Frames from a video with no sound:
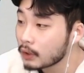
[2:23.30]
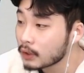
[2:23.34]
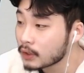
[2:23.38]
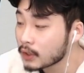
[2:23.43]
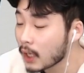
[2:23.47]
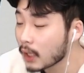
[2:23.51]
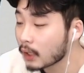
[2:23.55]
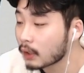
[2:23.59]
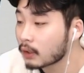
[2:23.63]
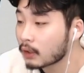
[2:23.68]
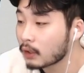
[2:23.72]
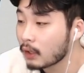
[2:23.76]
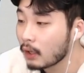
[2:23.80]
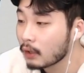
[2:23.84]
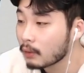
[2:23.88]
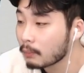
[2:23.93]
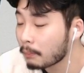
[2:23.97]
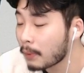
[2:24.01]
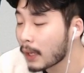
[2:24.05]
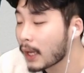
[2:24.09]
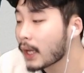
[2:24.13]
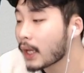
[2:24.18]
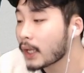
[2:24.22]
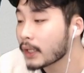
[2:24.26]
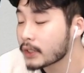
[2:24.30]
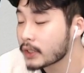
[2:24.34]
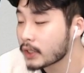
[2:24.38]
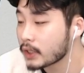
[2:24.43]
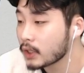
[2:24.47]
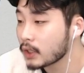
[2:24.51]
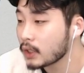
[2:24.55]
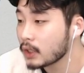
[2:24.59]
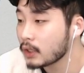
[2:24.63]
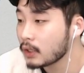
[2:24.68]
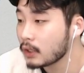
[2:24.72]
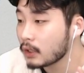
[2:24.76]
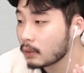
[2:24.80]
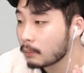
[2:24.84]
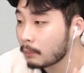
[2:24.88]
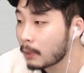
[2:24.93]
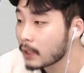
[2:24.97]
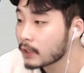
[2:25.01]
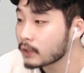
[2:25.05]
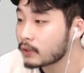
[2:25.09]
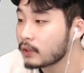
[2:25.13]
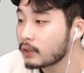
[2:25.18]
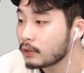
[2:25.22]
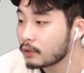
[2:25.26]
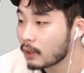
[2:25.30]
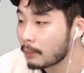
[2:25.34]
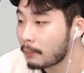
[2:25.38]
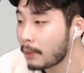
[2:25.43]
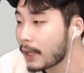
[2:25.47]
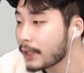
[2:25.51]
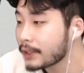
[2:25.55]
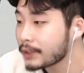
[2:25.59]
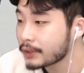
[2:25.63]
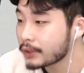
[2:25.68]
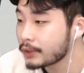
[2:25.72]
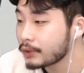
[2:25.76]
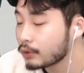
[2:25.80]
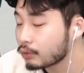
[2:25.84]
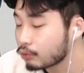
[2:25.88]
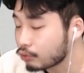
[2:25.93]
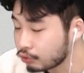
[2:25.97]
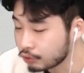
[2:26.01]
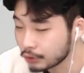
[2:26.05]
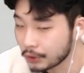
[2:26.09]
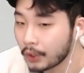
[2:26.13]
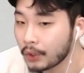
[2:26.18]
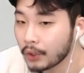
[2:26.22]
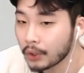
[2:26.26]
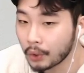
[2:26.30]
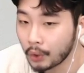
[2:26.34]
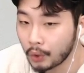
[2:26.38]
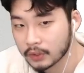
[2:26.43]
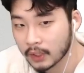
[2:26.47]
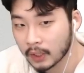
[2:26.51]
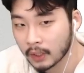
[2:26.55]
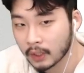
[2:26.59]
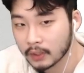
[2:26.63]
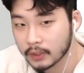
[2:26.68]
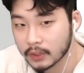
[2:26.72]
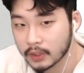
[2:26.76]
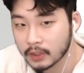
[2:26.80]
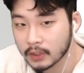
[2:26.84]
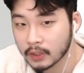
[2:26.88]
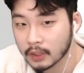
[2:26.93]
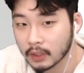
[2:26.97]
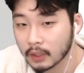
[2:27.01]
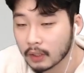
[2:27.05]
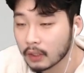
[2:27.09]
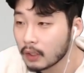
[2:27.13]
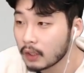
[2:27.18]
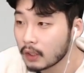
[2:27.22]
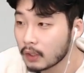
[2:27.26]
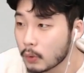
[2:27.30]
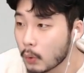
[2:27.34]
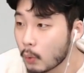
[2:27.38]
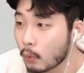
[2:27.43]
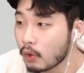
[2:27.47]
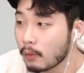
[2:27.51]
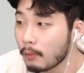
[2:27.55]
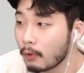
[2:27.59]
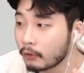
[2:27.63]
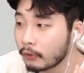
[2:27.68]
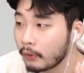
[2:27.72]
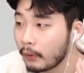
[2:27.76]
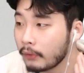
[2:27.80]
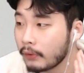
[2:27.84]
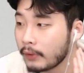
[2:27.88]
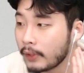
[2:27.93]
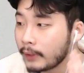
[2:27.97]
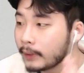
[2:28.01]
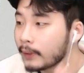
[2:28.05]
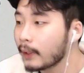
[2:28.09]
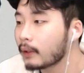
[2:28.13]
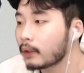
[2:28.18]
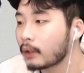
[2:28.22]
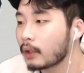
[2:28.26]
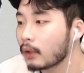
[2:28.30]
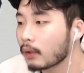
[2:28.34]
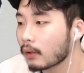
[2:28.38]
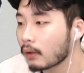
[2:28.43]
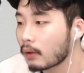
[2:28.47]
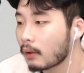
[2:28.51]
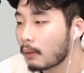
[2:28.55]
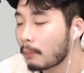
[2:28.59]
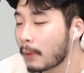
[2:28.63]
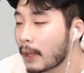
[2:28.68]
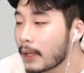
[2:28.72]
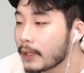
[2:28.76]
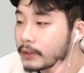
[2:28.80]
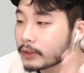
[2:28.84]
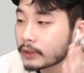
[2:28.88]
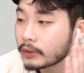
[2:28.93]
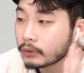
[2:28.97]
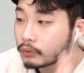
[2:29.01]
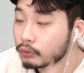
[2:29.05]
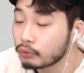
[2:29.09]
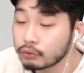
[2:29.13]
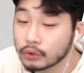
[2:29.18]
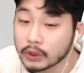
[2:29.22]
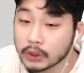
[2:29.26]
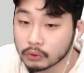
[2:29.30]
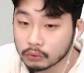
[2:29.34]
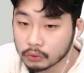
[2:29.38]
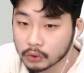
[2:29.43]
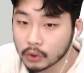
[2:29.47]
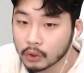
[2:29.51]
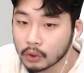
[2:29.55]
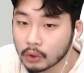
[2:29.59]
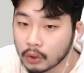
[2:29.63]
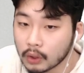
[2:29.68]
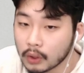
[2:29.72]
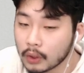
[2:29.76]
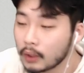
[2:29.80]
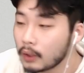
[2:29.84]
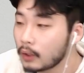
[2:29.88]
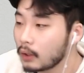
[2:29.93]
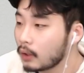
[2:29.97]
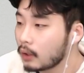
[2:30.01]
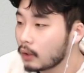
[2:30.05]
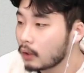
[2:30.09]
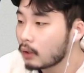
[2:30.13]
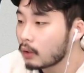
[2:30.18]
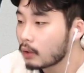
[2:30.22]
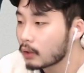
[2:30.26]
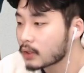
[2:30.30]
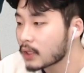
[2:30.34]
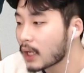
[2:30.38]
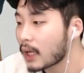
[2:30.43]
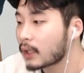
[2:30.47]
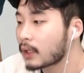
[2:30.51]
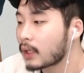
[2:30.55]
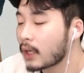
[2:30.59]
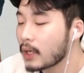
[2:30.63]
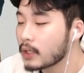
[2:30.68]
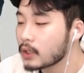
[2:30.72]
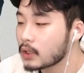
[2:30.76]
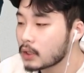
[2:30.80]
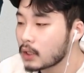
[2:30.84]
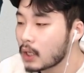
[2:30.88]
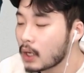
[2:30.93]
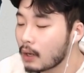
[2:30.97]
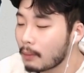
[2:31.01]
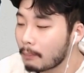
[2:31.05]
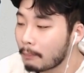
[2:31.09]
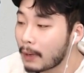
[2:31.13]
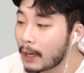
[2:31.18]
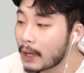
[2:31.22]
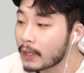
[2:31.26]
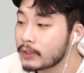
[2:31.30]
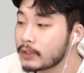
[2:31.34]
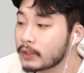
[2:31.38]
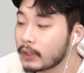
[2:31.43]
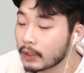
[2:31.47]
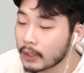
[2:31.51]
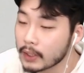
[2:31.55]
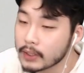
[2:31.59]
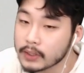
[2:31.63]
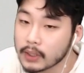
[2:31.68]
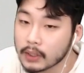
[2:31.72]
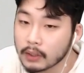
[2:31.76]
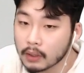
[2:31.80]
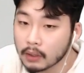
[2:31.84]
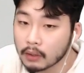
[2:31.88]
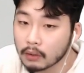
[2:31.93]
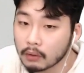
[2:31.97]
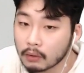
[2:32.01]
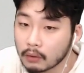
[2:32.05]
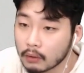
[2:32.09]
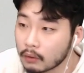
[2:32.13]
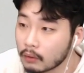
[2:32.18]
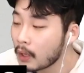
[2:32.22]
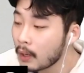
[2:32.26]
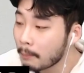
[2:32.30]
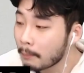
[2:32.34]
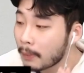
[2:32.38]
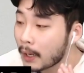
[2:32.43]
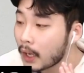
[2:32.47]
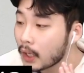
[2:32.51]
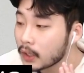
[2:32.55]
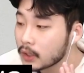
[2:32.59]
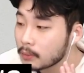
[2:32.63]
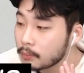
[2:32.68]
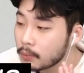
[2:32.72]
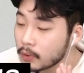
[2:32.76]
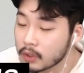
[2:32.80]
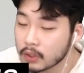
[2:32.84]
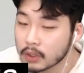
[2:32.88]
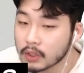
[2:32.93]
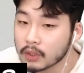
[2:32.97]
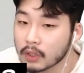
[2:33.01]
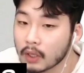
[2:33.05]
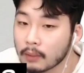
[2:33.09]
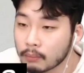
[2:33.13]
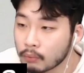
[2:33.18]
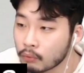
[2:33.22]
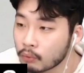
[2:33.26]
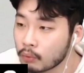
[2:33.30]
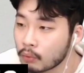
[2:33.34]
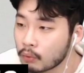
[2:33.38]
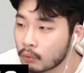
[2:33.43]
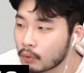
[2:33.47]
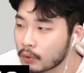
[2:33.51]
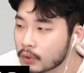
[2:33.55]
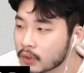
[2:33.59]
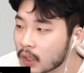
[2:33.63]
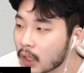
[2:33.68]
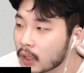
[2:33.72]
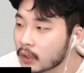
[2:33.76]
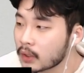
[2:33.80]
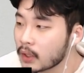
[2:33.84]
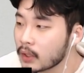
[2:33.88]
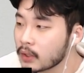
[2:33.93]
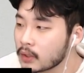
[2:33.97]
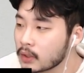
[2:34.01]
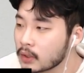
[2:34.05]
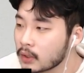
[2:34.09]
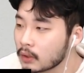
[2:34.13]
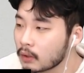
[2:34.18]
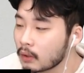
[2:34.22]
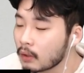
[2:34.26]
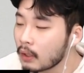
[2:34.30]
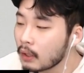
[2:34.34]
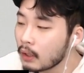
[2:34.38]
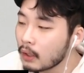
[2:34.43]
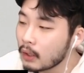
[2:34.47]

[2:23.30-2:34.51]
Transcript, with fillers: 자켓, 바지, 베스트인데 베스트는 구려요. 제가 진짜 욕을 먹더라도 얘기할게요. 베스트는 구리고요. 어, 자켓이랑 바지가 괜찮아요. 바지 핏이 진짜 예쁘고 자켓은